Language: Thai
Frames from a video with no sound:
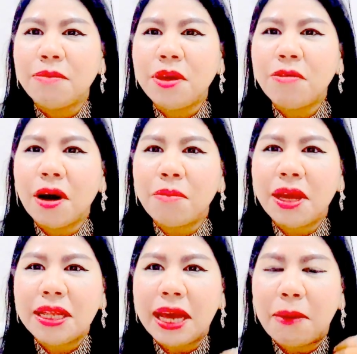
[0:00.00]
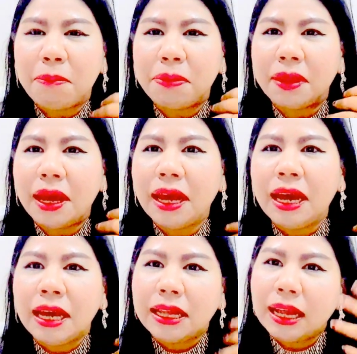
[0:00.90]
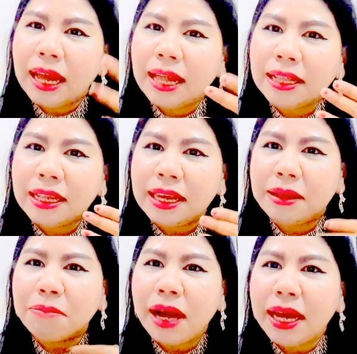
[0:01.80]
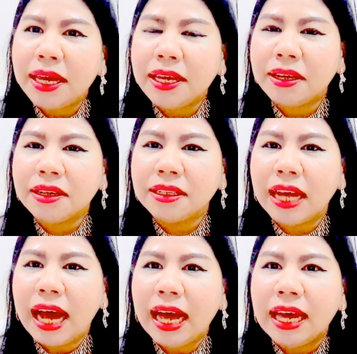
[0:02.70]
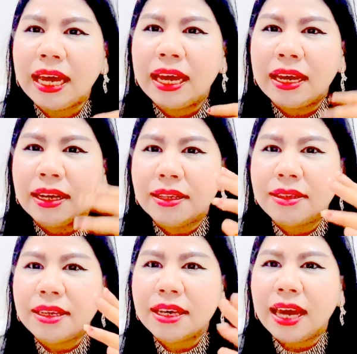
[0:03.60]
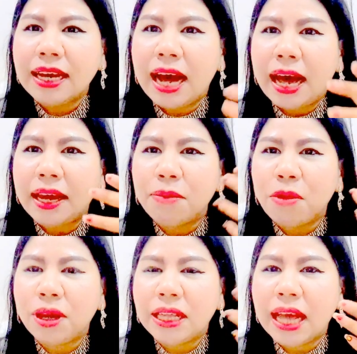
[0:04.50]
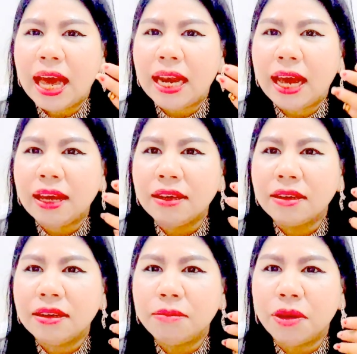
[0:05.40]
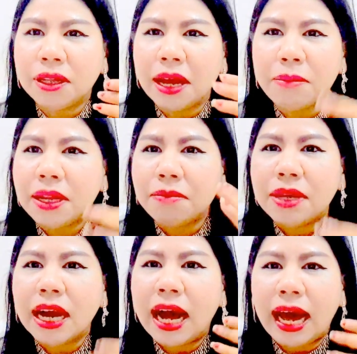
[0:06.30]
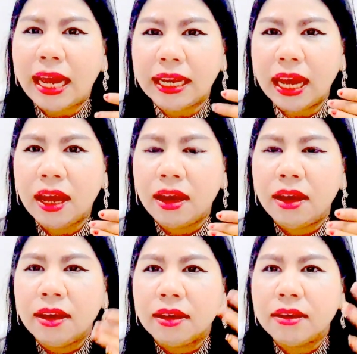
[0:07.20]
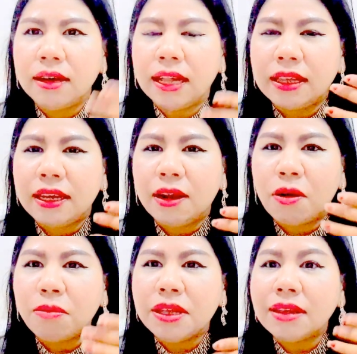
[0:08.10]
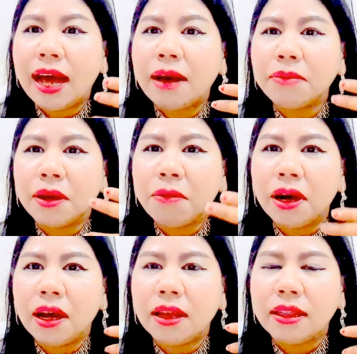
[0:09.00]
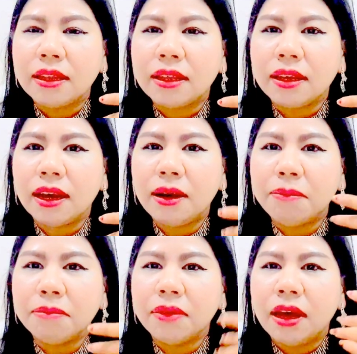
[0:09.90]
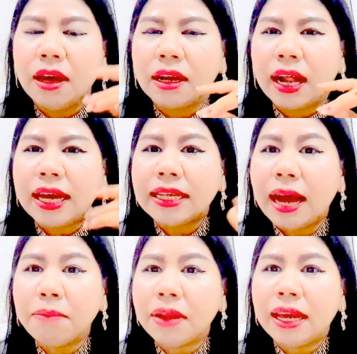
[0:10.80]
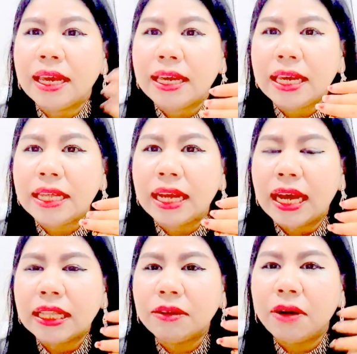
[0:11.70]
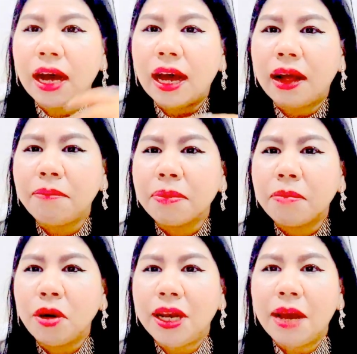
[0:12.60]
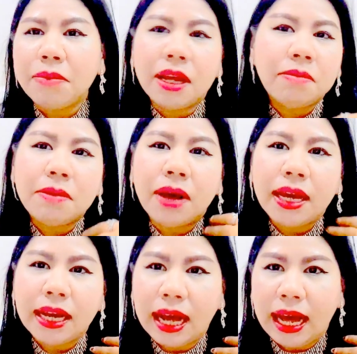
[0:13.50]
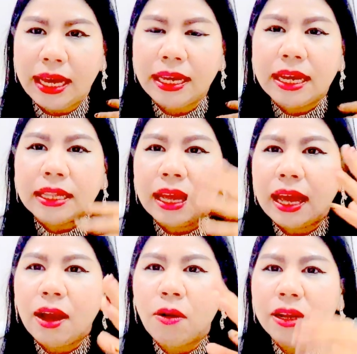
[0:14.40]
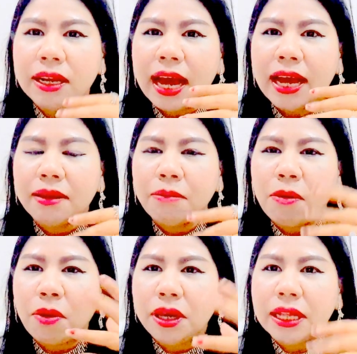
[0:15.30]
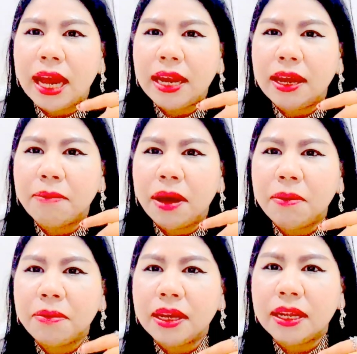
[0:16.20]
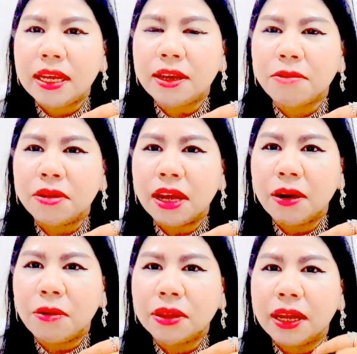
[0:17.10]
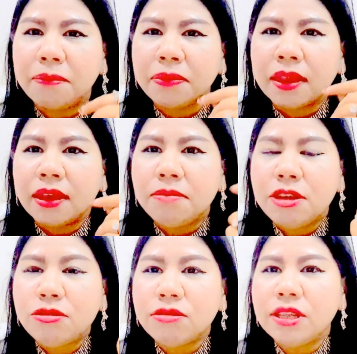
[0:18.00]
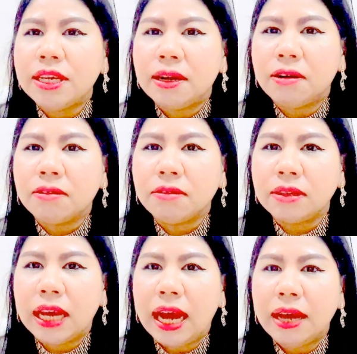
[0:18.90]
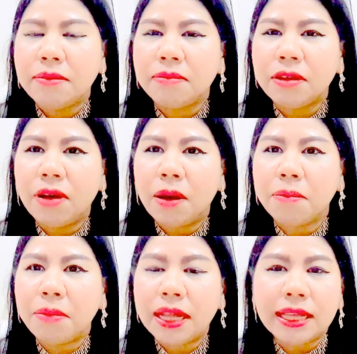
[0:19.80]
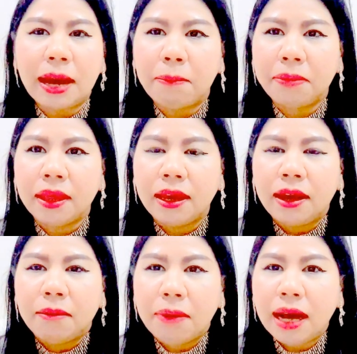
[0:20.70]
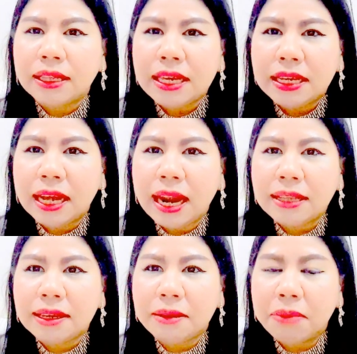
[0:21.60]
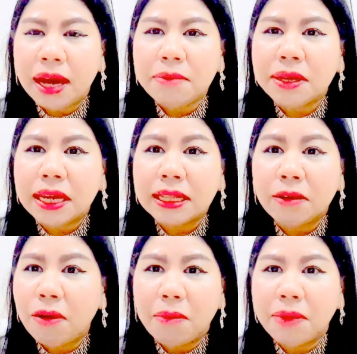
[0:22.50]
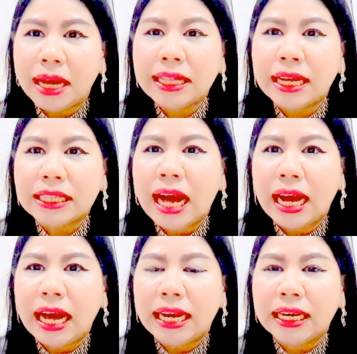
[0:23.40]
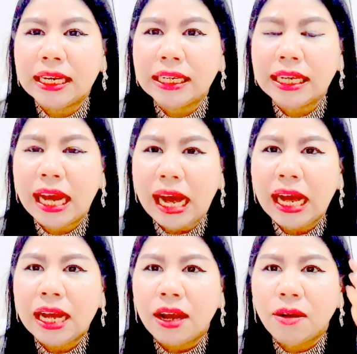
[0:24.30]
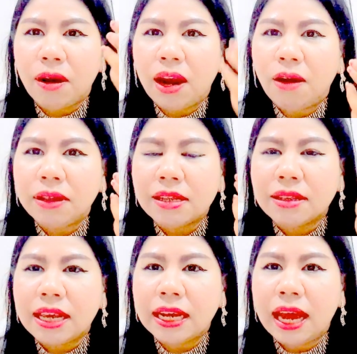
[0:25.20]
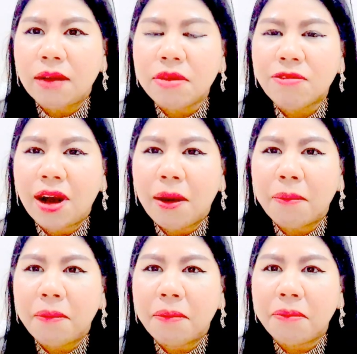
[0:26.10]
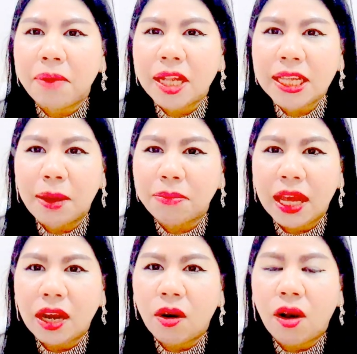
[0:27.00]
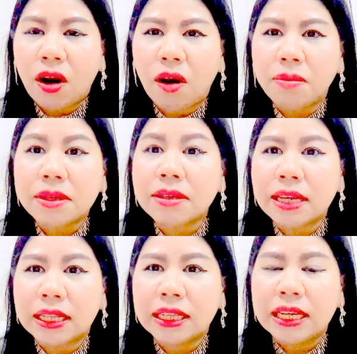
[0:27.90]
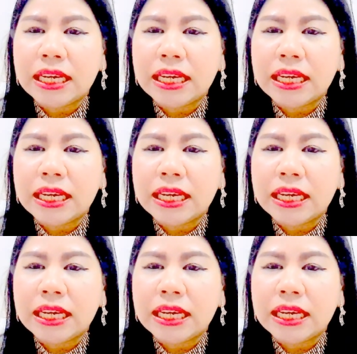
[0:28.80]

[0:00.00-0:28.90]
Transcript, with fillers: มีความแม่นยำนะ ถ้าท่านเห็นไพ่นะคะที่คล้าย ๆ กับหมอยหน้านะ คือหมอยหน้าไม่ได้มีขายนะ คืนนี้เราก็ไม่ทราบนะว่าใครทำอะไรอย่างนี้นะคะ แต่ว่าหมอยหน้าไม่ได้มีไพ่ขาย แต่ของนี้หน้าของหมอยหน้าเนี่ยไพ่พระพิคเนตอย่างรว้นาคตน่ะมีชุดเดียวนะคะ มีความแม่นยำบางทีท่านอาจจะเห็นไพ่เหมือนกันแต่ความหมายแตกต่างกันนะคะ ของเราเนี่ยเสกแล้วมีความแม่นยำแน่นอนร้อยเปอร์เซ็นต์